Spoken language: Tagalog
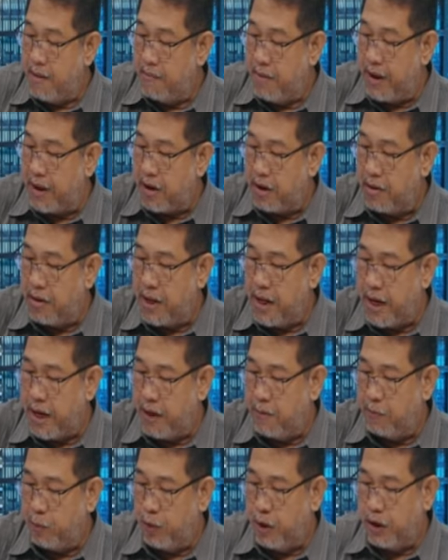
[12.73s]
May
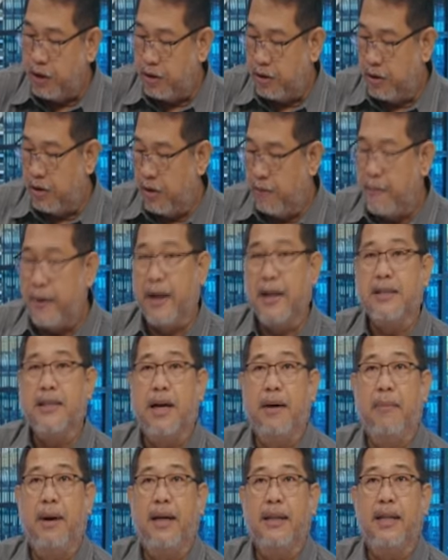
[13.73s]
kaugnayan po ito para sa
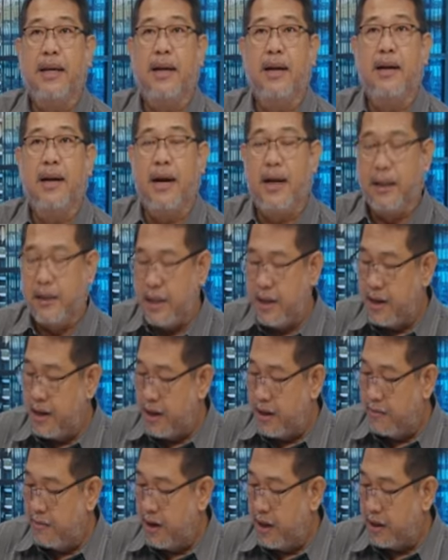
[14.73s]
kabatiran na ating
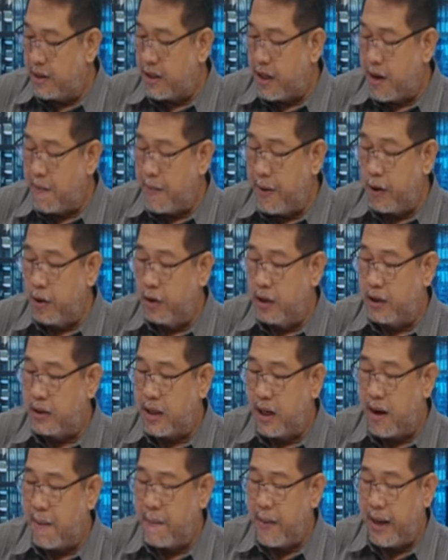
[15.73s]
uh, mga tagapanood at
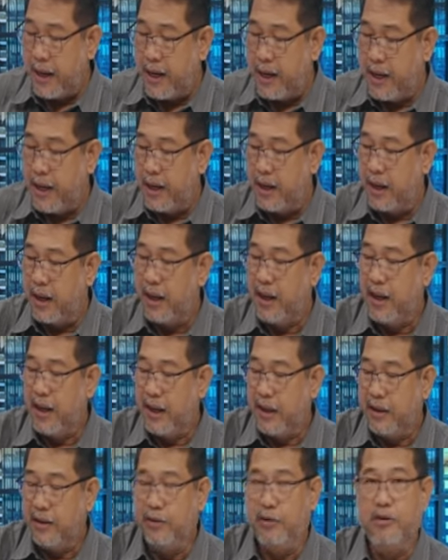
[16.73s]
tagapakinig
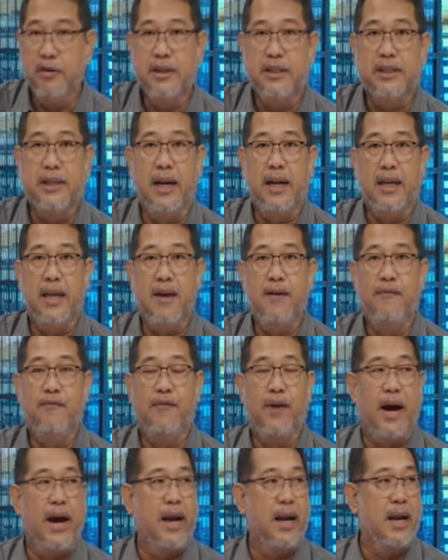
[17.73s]
dun sa naging
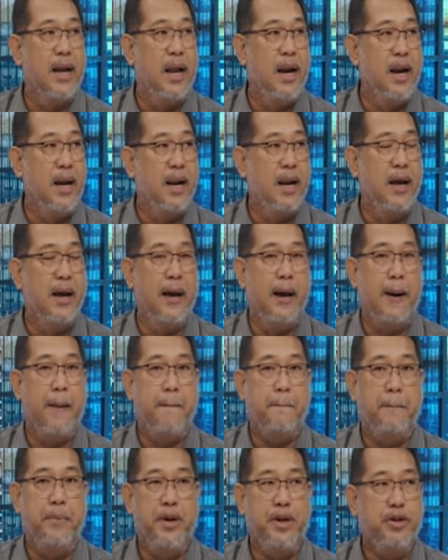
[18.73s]
viral na
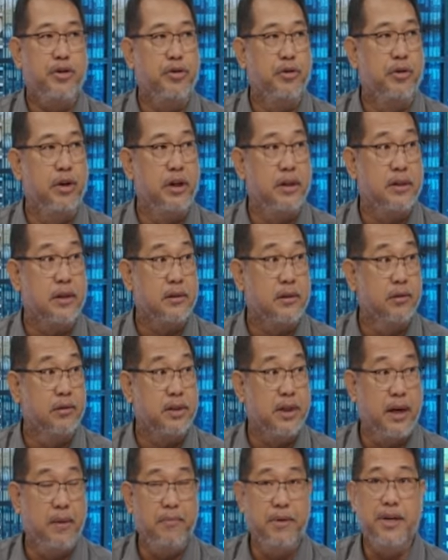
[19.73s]
picture sa
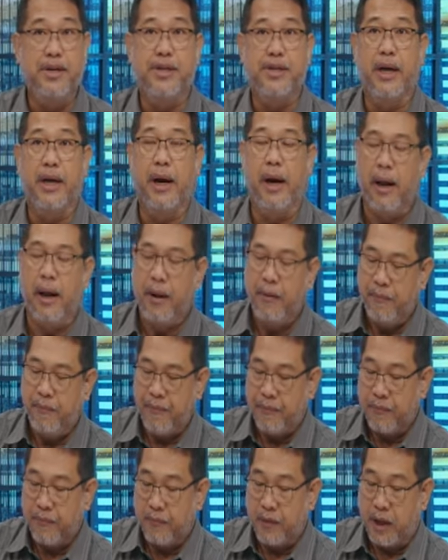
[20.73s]
social media,
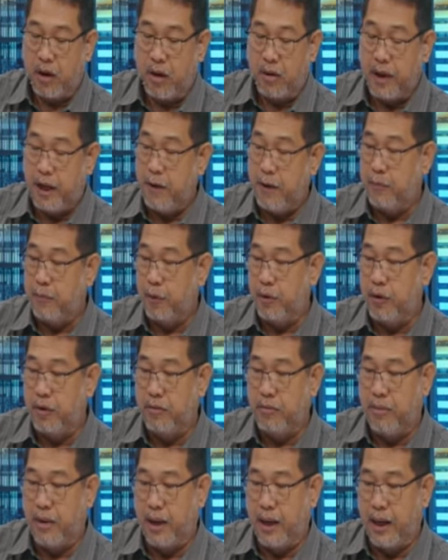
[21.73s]
kaugnay po
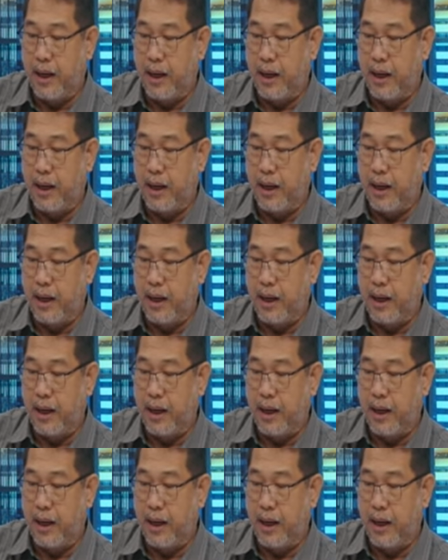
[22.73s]
ng mga